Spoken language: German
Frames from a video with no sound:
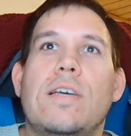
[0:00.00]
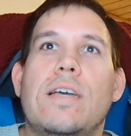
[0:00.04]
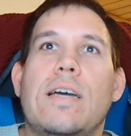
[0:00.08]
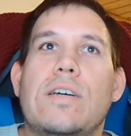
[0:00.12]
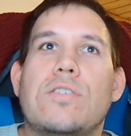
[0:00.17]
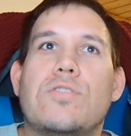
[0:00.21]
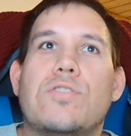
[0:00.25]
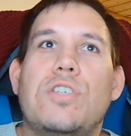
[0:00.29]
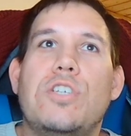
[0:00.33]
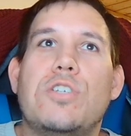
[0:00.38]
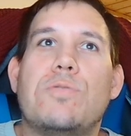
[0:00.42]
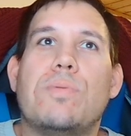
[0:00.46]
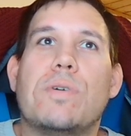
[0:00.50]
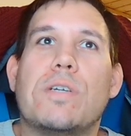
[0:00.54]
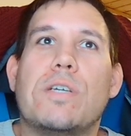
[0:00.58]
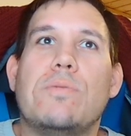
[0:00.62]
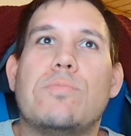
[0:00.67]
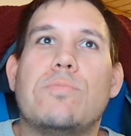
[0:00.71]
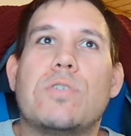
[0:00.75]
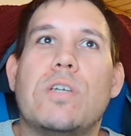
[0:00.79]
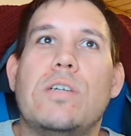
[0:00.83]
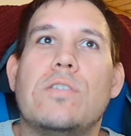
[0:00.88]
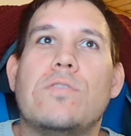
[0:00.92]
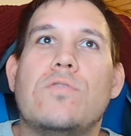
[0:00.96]
Also diesmal gibt
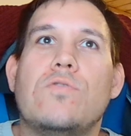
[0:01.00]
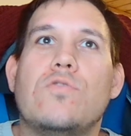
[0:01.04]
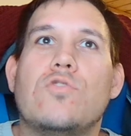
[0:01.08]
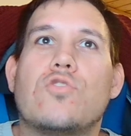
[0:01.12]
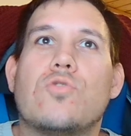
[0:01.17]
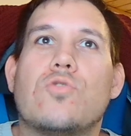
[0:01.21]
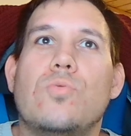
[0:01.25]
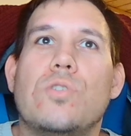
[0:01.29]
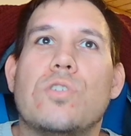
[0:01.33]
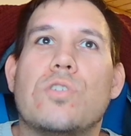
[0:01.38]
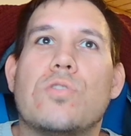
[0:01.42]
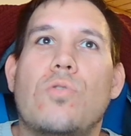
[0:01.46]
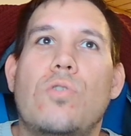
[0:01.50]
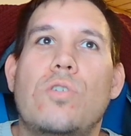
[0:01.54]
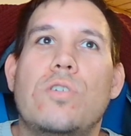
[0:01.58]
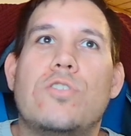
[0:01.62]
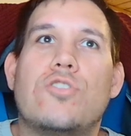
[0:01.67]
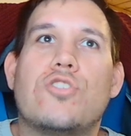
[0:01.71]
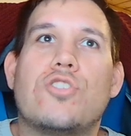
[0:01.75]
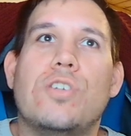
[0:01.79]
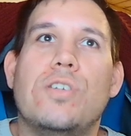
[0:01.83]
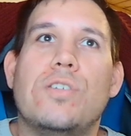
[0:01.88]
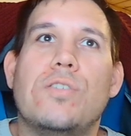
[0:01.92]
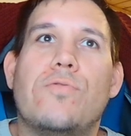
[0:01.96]
es halt ein schönes
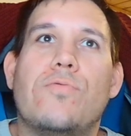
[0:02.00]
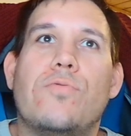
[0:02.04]
Holzschild